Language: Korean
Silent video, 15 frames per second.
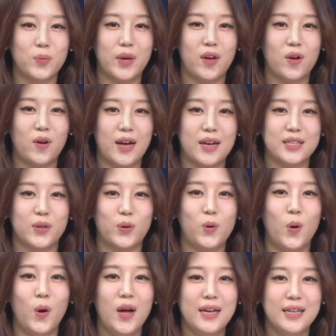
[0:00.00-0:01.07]
점
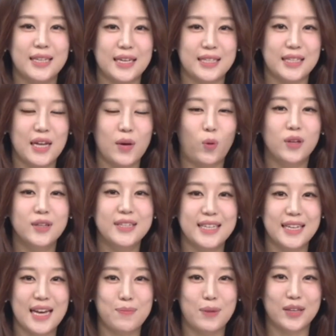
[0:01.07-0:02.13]
기억하시고 자신의
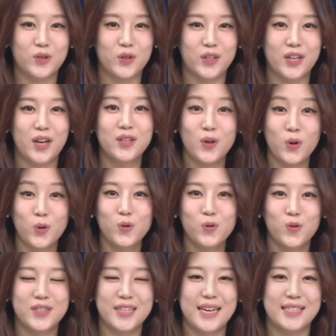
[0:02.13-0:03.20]
원칙에 맞춰서 성공
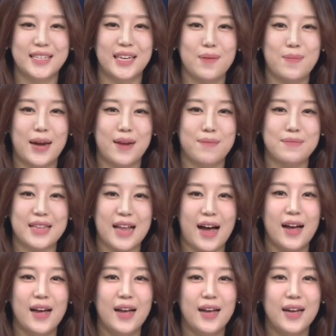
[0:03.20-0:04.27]
투자하시기
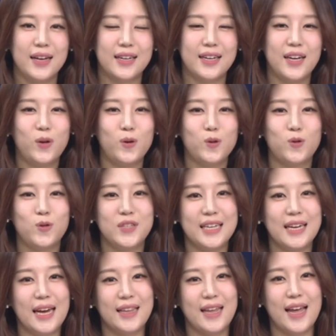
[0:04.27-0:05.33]
바랍니다. 그리고
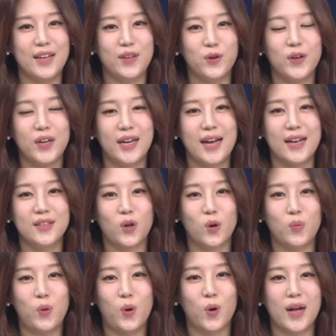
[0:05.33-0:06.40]
주식에 대한 유익한
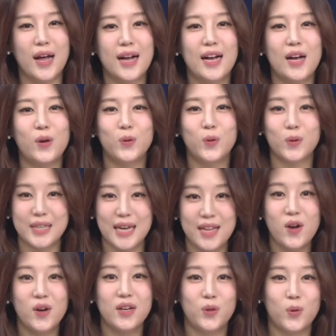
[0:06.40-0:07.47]
정보 카카오톡
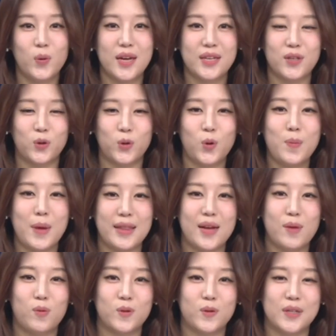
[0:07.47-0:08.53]
채널을 통해서도
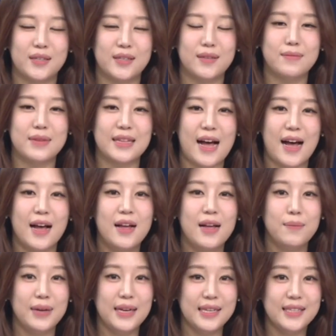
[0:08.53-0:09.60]
만나볼 수 있습니다.
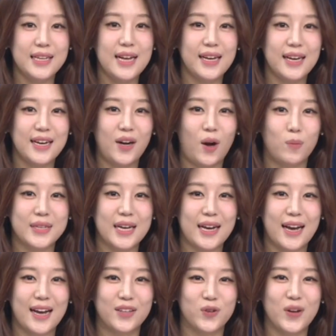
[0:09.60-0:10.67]
필살기를
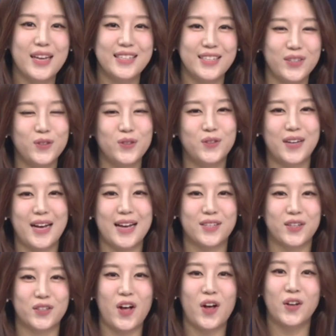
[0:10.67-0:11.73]
검색한 후에 친구
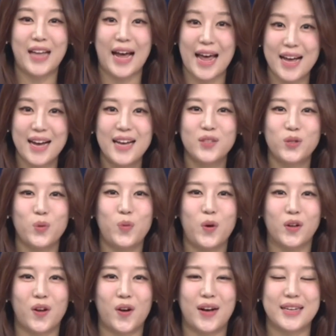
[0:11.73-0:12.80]
추가하셔서 다양한
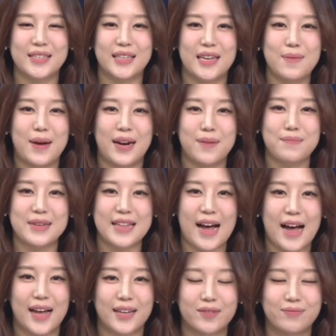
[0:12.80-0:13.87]
정보 얻어가시기
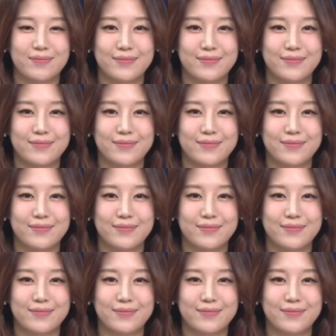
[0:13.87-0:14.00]
바랍니다.